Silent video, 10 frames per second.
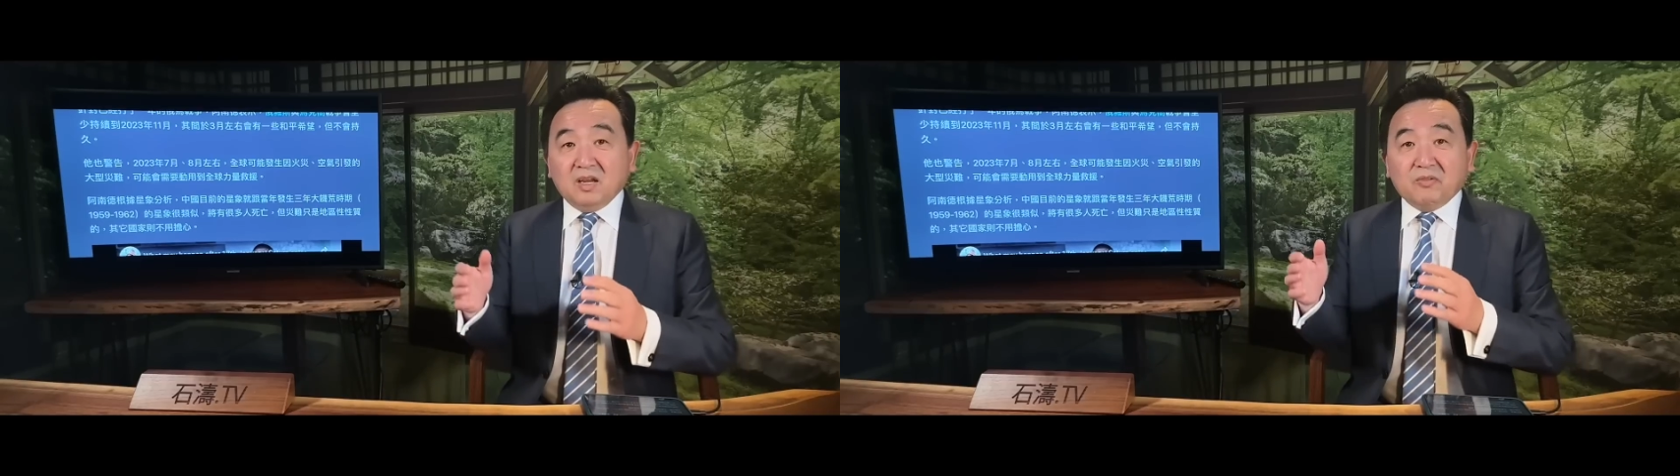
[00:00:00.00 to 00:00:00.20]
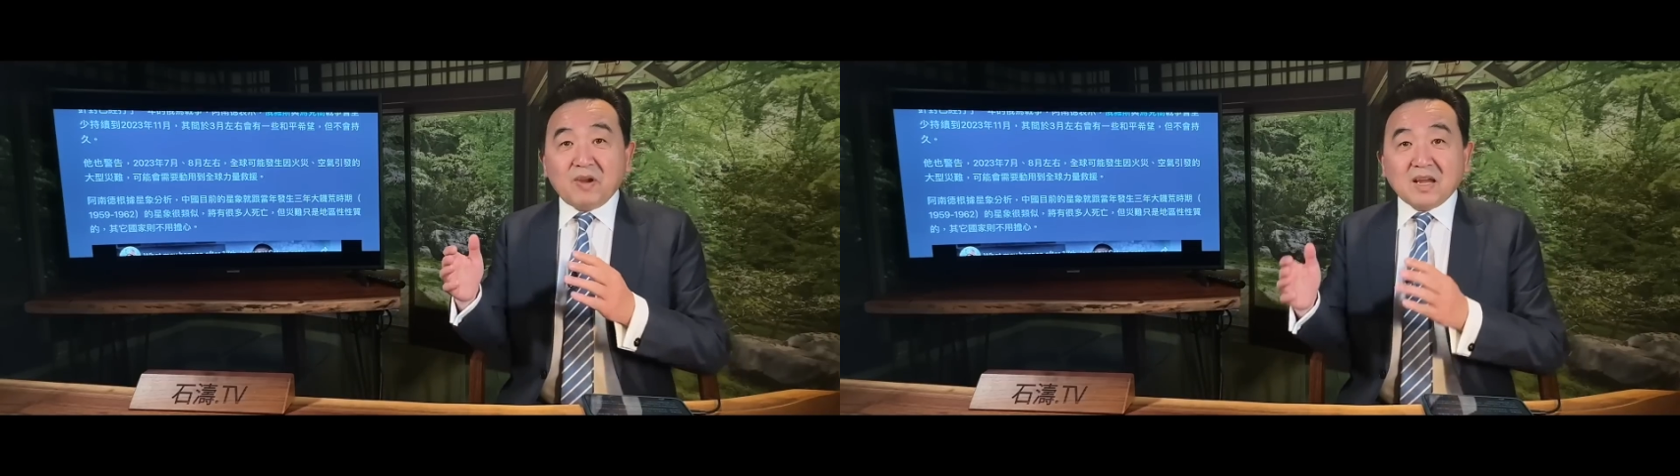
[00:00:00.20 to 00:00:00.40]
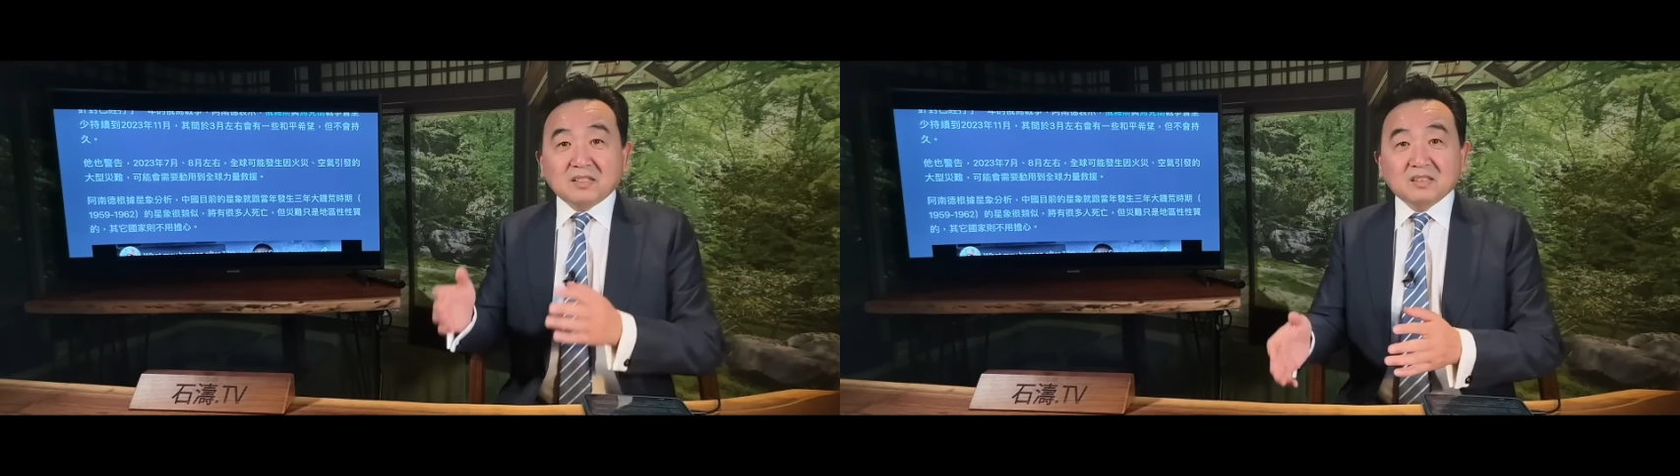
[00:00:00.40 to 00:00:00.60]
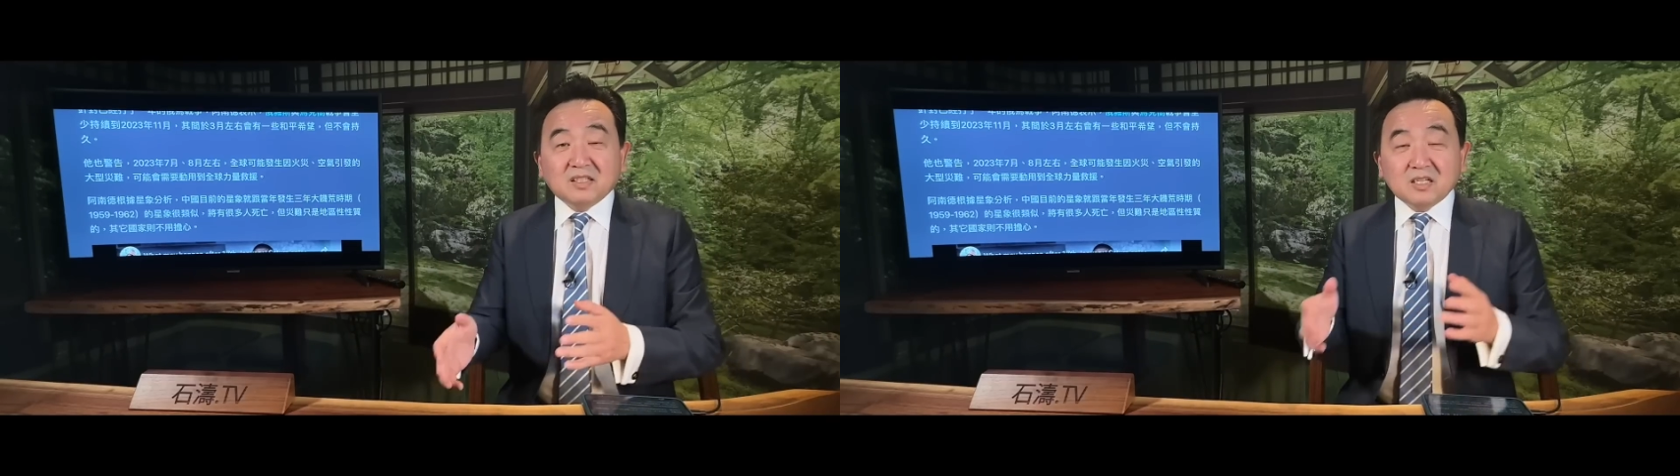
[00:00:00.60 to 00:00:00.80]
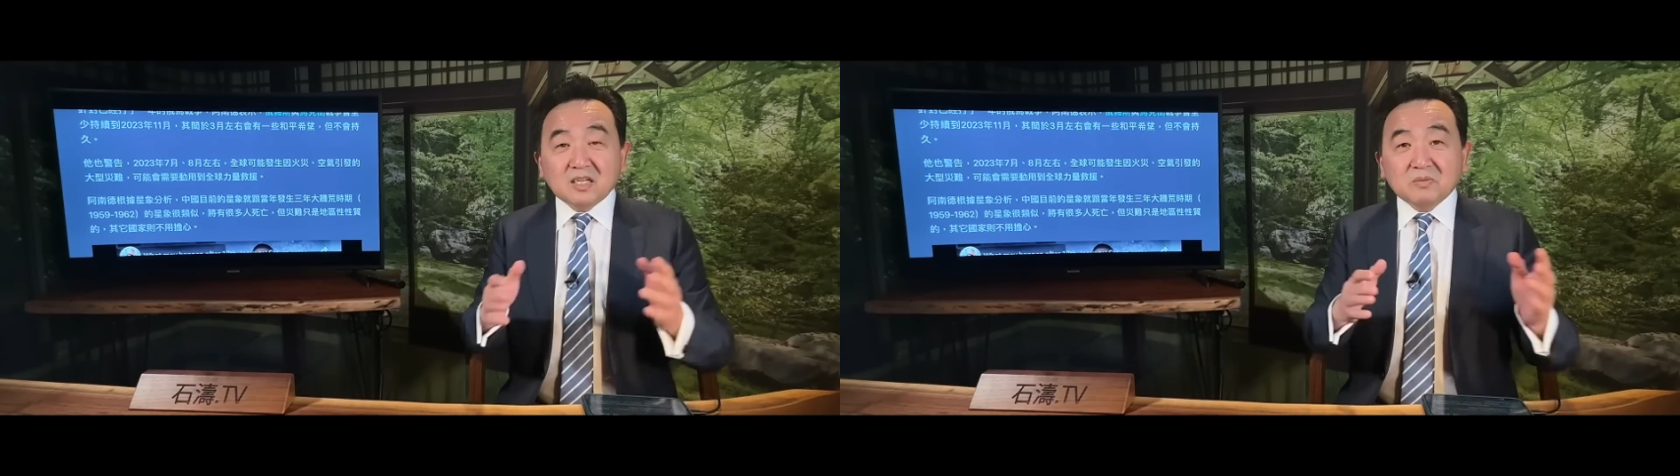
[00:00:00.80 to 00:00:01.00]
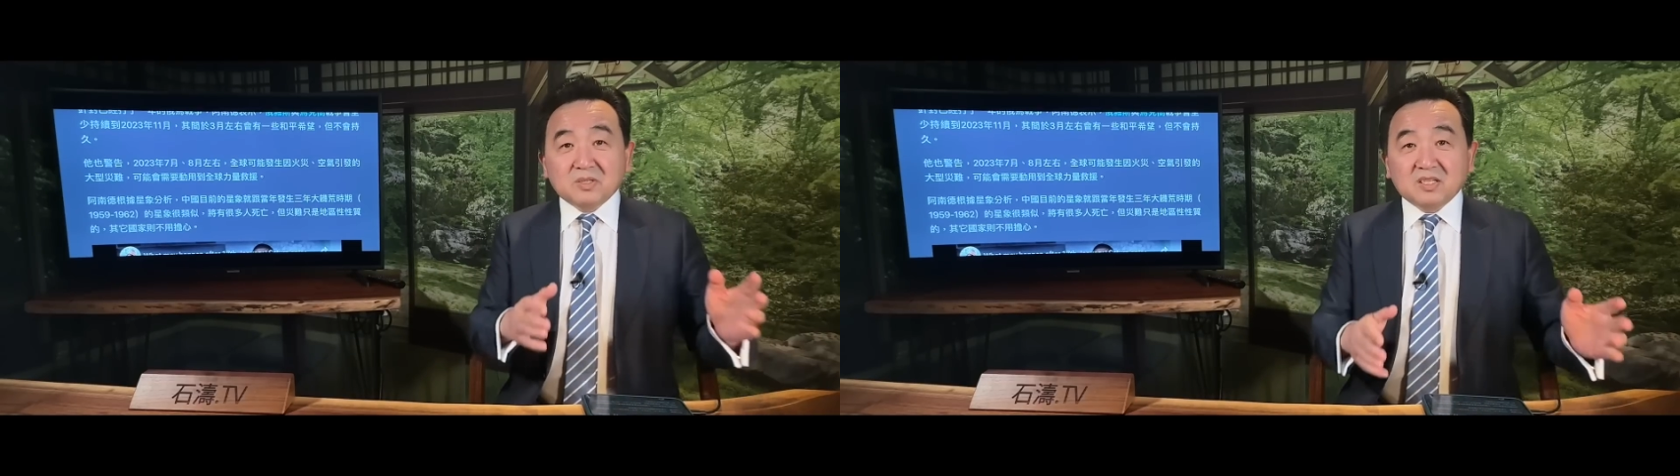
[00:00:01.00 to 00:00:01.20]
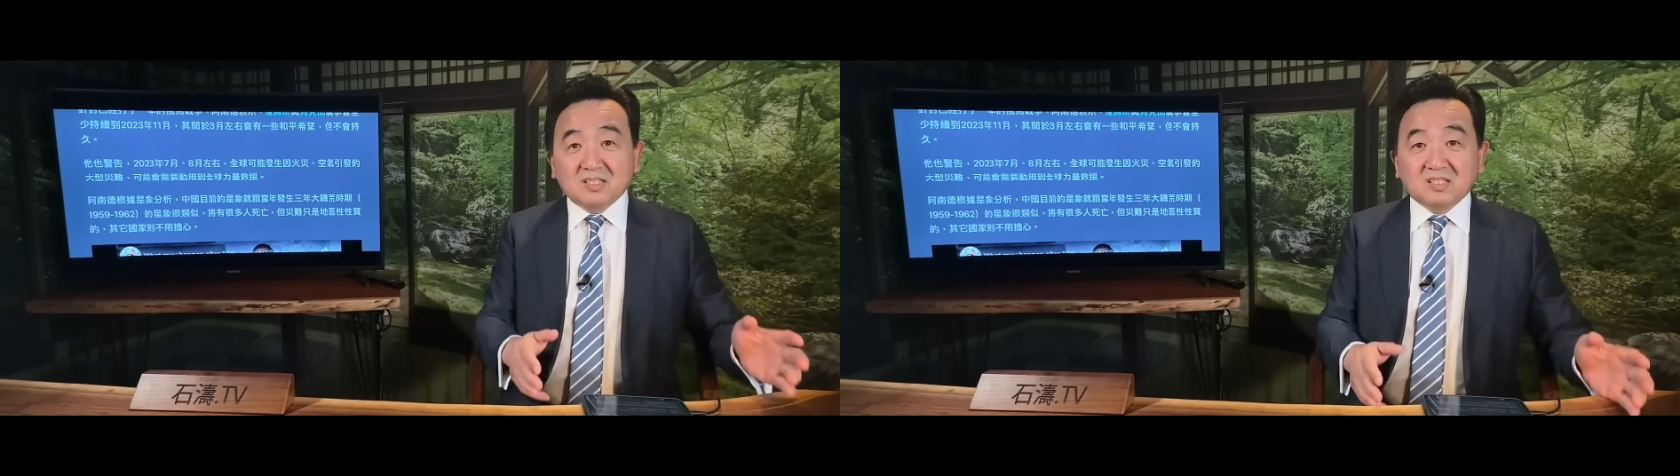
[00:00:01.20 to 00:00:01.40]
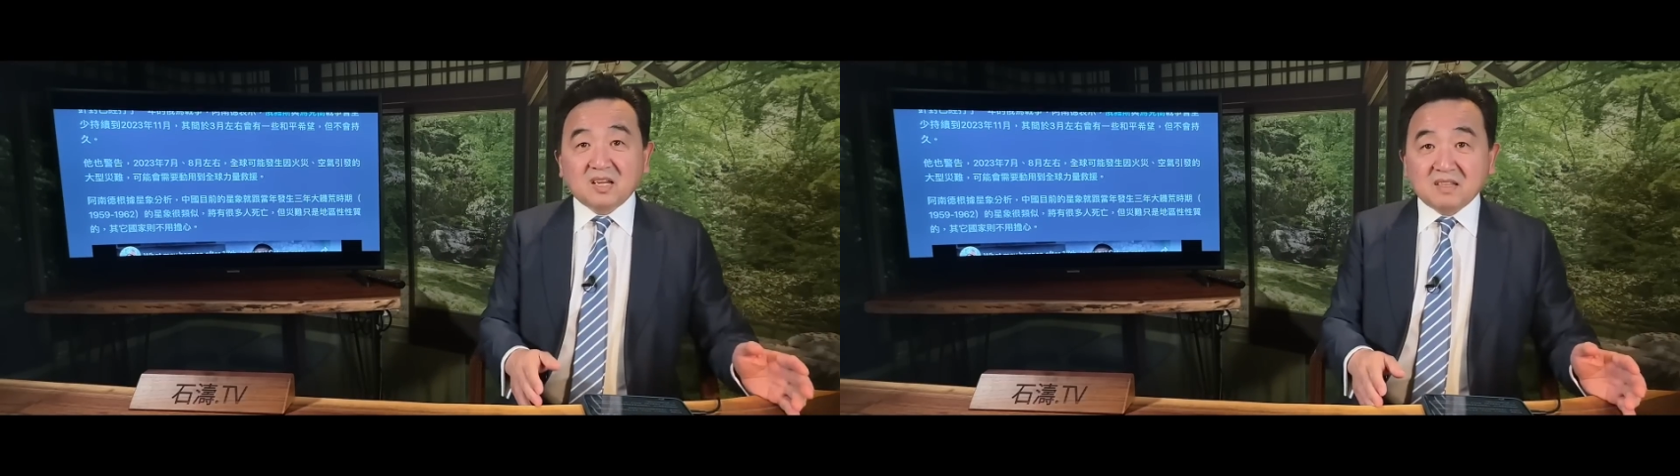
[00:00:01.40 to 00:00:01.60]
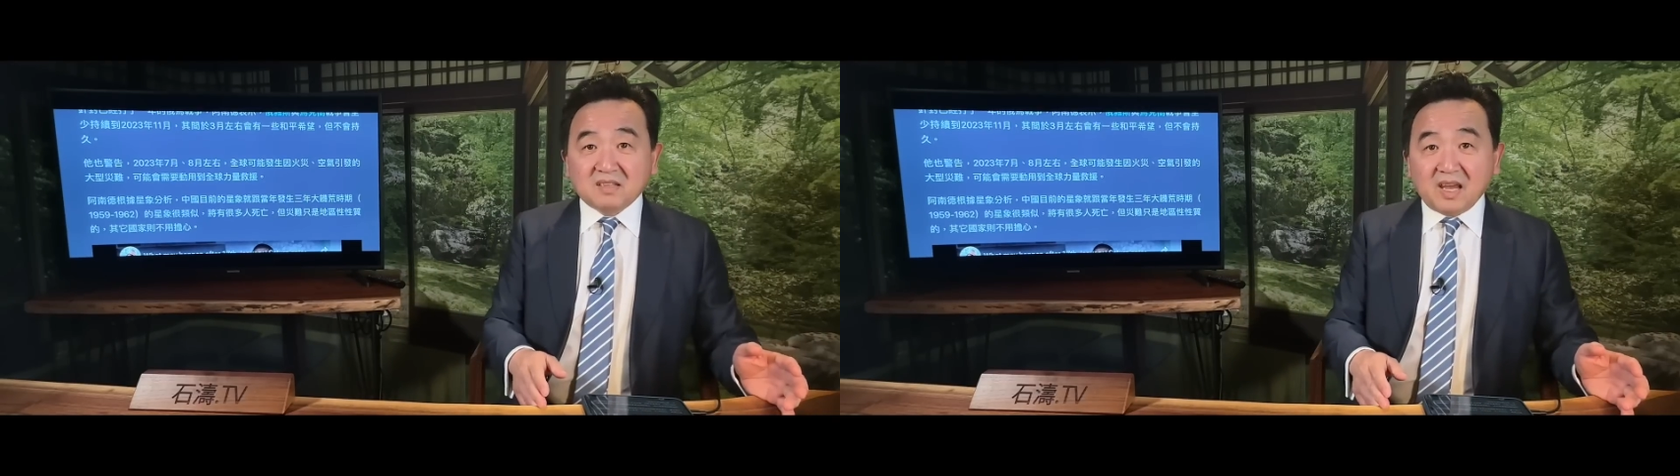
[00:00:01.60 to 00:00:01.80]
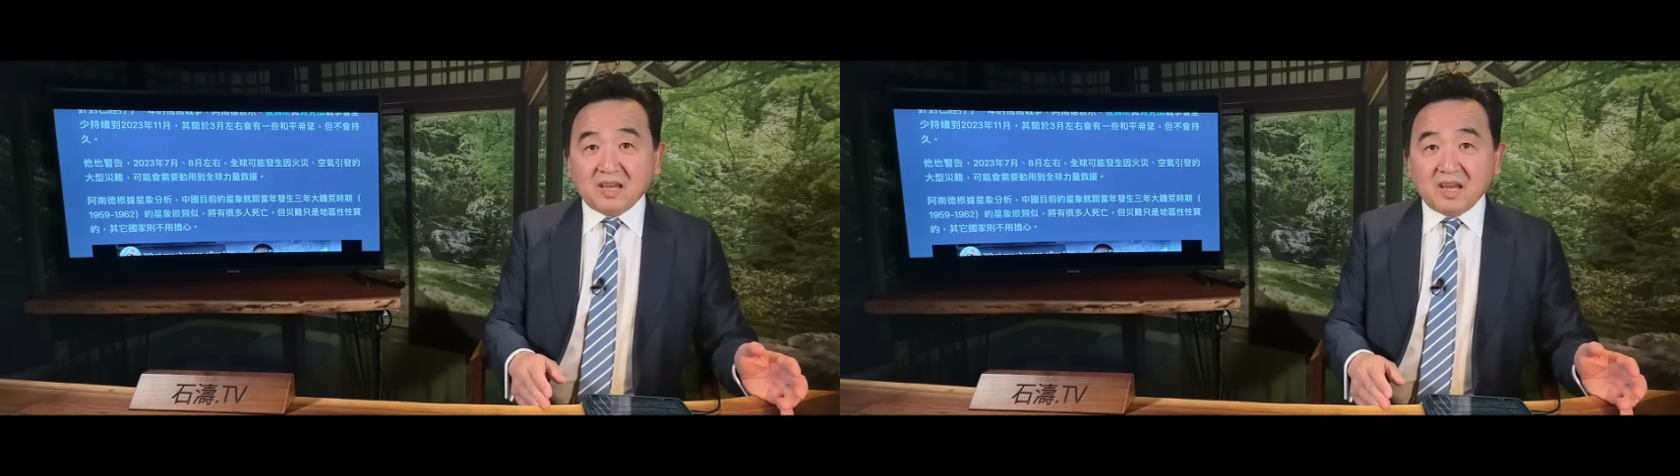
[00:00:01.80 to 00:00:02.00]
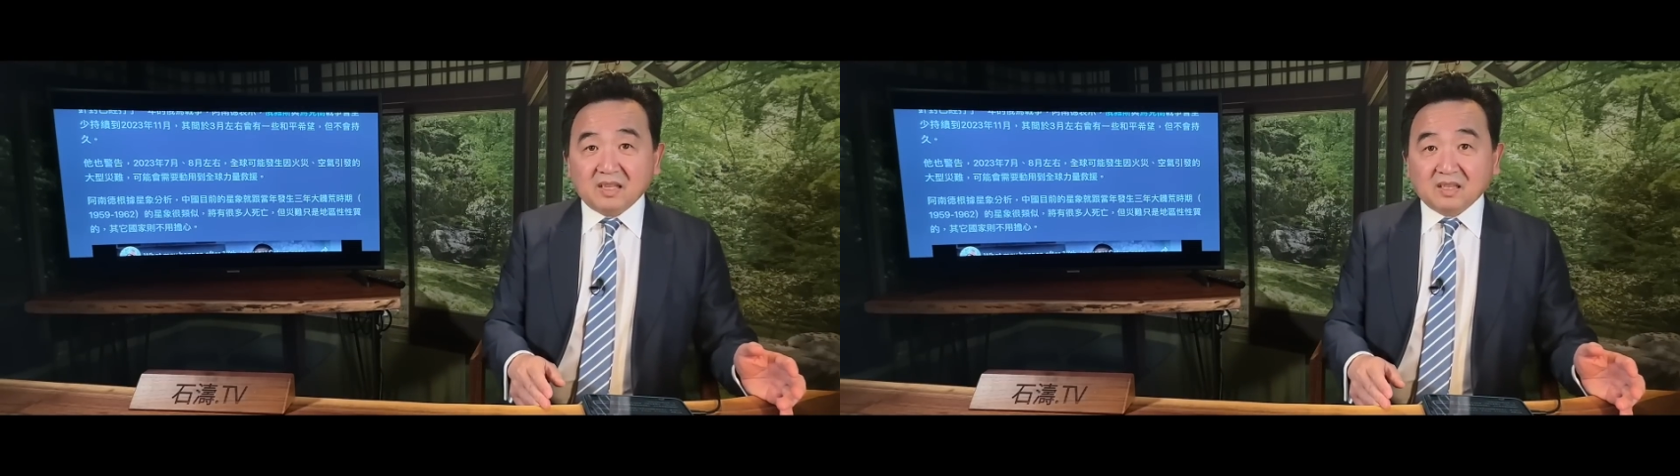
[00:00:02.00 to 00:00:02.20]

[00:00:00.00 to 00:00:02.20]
发生的是不是自然灾害？